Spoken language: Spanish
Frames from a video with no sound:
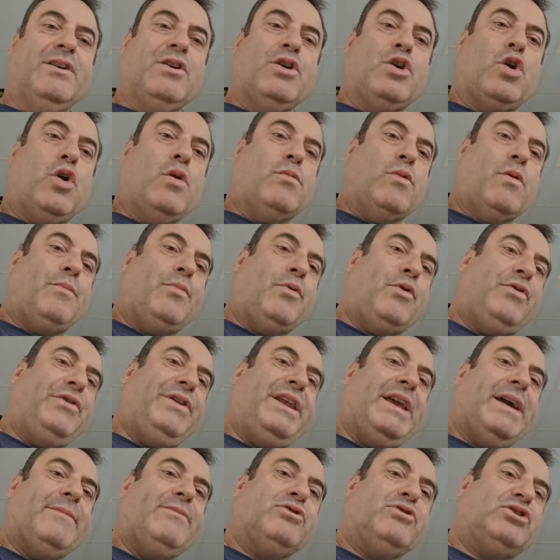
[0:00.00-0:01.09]
¿cómo
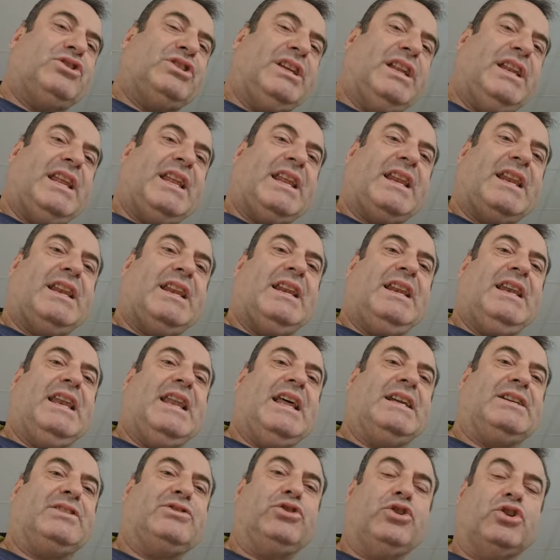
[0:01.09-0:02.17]
podríamos tener
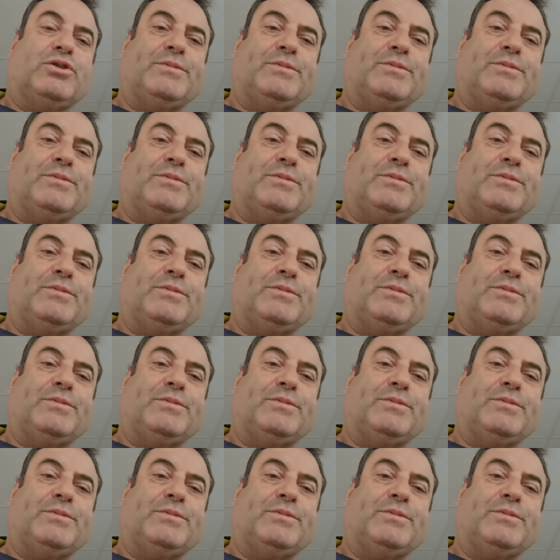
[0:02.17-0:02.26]
las dos